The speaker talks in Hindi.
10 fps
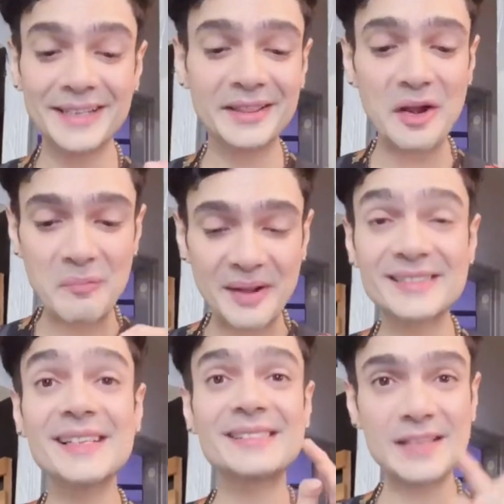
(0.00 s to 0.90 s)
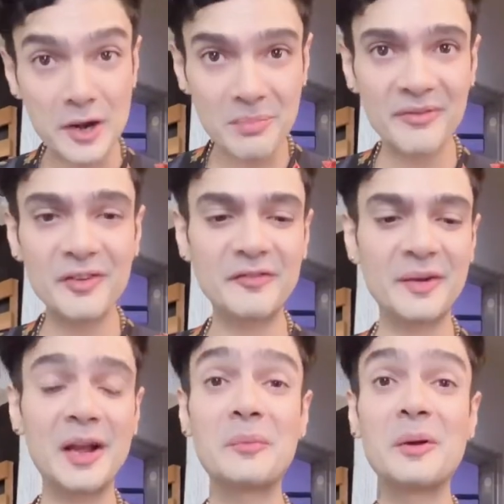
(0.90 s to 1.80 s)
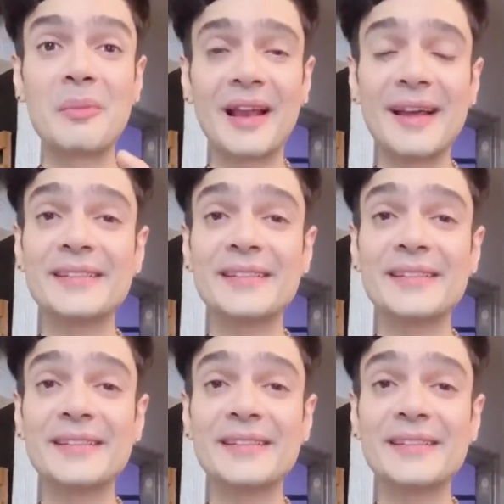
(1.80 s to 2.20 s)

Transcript: कितने पैसे स्टार्ट माफन पे हमने बनाए